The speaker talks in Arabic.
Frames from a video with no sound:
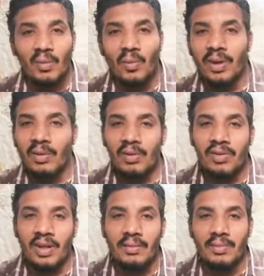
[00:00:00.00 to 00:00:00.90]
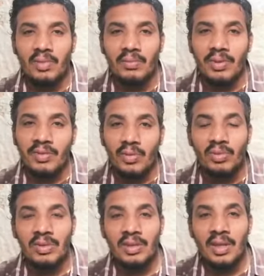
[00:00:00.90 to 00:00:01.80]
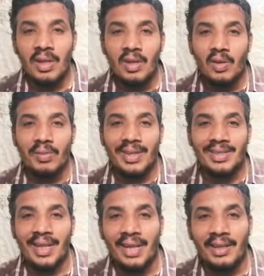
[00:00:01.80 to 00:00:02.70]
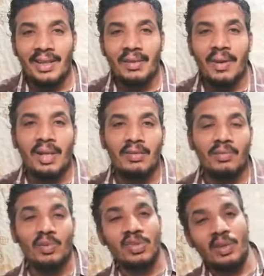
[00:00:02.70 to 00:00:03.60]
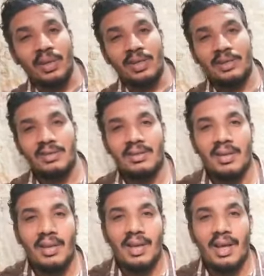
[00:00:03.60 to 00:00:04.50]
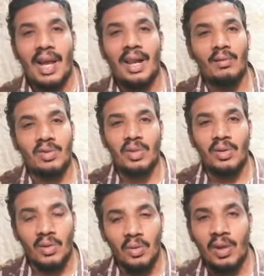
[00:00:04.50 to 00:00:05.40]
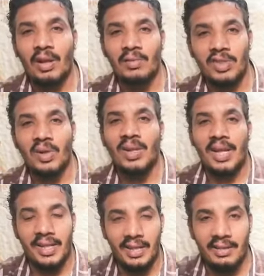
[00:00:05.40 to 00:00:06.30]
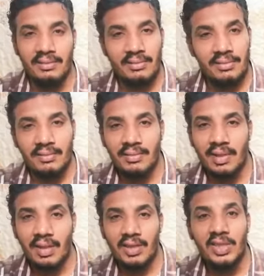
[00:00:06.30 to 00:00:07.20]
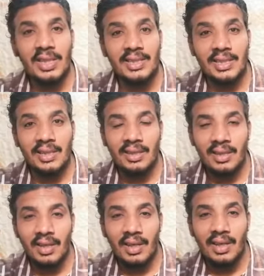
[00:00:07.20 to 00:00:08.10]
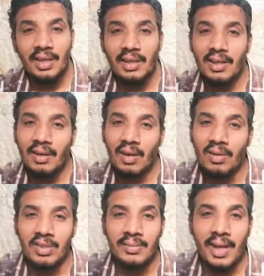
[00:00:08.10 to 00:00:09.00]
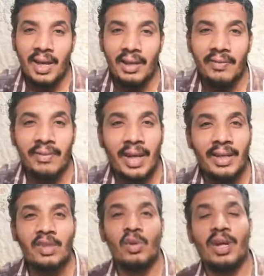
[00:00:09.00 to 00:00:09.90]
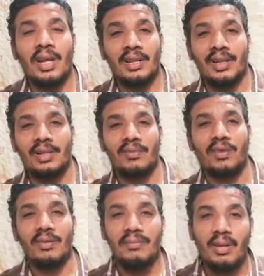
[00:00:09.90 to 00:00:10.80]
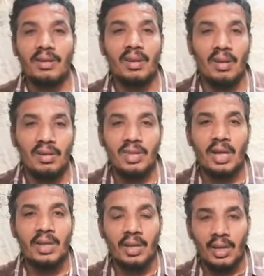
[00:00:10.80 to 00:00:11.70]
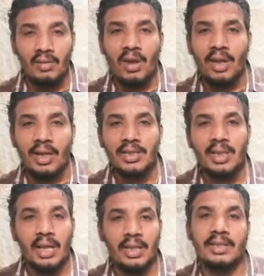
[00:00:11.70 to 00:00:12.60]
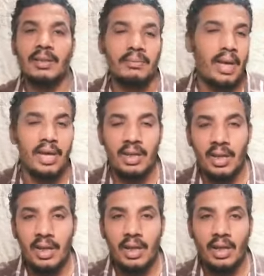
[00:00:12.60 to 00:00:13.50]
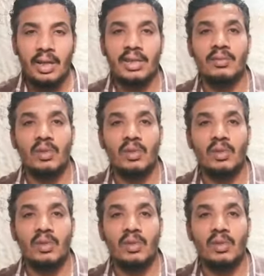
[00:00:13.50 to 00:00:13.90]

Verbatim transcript: وولفرهامبتون بيفوز وبيستعيد كده بعض من مستواه على مستوى الكوره على مستوى الاداء تشيلسي اللي خلاص بقى عارف من اين تؤخر الكف لامبرد خلاص حاطط ايده على الناس اللي هتكسب معايا الناس